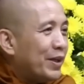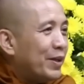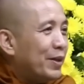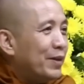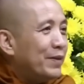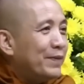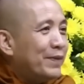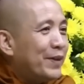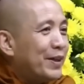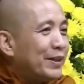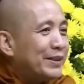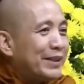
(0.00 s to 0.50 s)

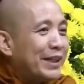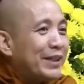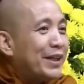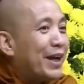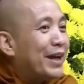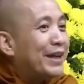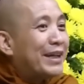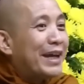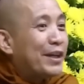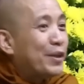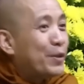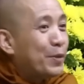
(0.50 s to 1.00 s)
còn mình hưởng
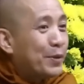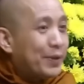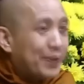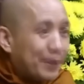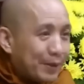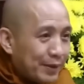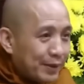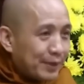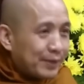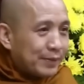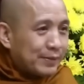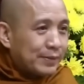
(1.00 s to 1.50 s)
phước chỉ đời nay
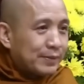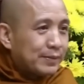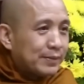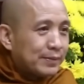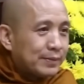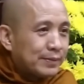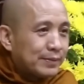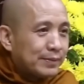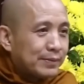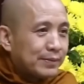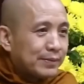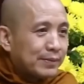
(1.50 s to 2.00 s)
vui thôi
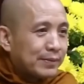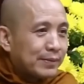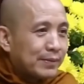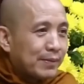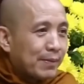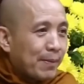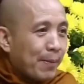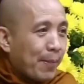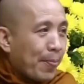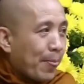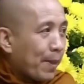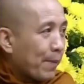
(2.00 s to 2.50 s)

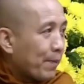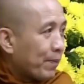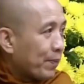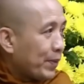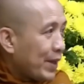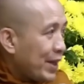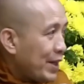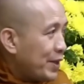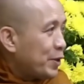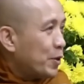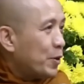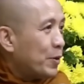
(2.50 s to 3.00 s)

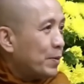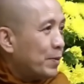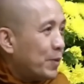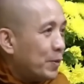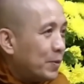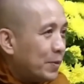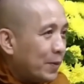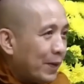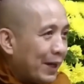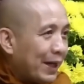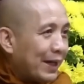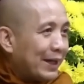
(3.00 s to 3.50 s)
đi
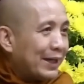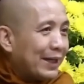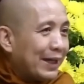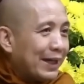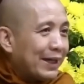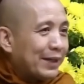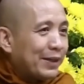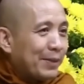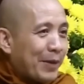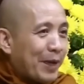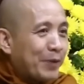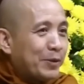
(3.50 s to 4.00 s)
chùa Bủ
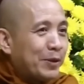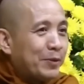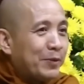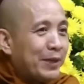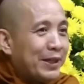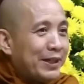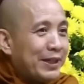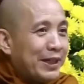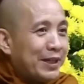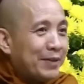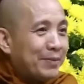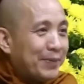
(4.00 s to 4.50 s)
quan nghe
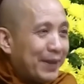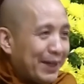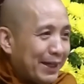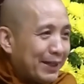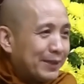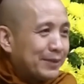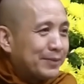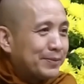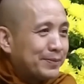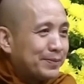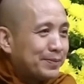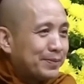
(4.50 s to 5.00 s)
báo cho quý
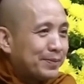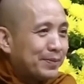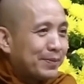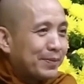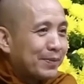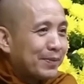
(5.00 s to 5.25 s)
vị biết